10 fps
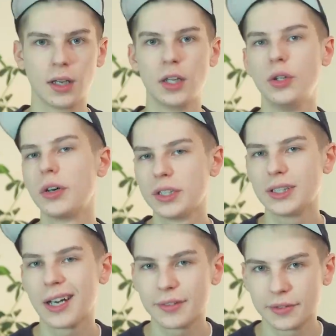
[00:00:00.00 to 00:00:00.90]
До
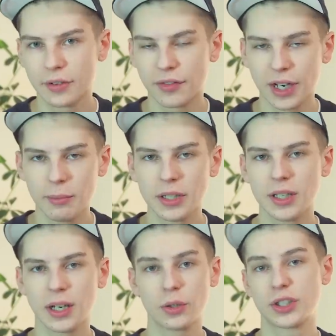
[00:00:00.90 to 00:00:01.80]
недавнего времени
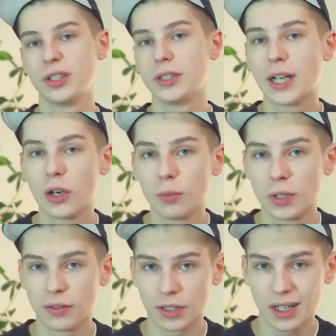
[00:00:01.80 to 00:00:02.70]
я очень
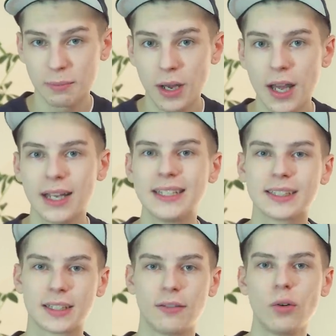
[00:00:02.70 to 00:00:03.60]
недолюбливал рэп из-за
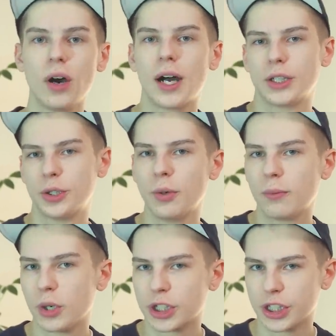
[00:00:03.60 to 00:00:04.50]
того, о чем
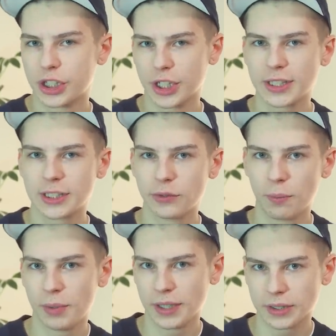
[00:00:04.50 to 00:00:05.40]
большая часть его
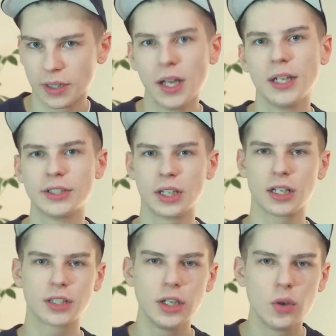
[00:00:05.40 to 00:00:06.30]
песен.
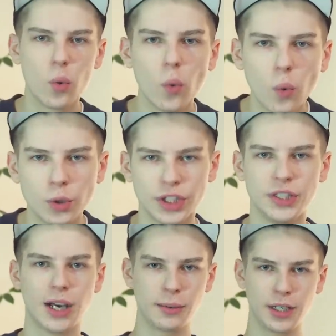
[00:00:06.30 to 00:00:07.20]
Золотые узи,
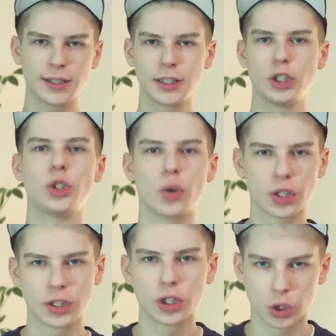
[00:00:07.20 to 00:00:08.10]
необъятные
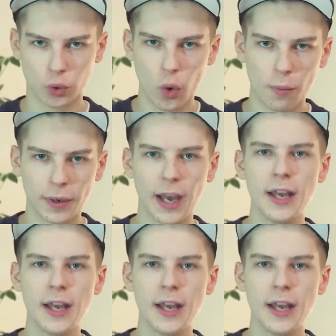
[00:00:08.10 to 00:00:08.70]
черные жопы,